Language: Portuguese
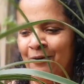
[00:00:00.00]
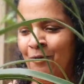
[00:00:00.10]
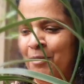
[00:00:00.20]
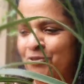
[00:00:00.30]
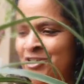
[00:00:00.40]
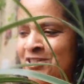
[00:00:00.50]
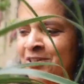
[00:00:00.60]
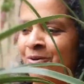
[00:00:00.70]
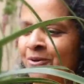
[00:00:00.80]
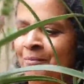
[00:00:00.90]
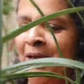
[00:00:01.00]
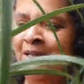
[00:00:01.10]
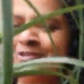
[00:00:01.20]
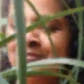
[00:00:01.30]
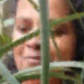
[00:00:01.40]
Como eu disse no
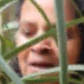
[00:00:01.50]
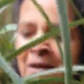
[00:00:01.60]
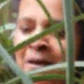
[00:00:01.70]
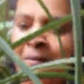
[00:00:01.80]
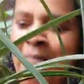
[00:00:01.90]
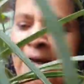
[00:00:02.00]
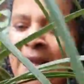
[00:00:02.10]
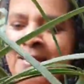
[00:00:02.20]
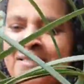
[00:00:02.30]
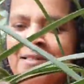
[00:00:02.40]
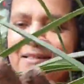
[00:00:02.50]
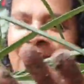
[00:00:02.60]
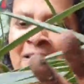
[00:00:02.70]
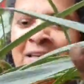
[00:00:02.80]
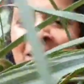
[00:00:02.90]
começo, parece
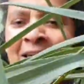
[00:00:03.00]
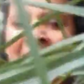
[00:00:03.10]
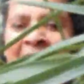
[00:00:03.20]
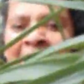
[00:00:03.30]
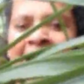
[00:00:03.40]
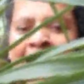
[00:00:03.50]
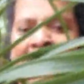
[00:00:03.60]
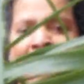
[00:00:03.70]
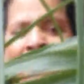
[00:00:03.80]
que ela, é,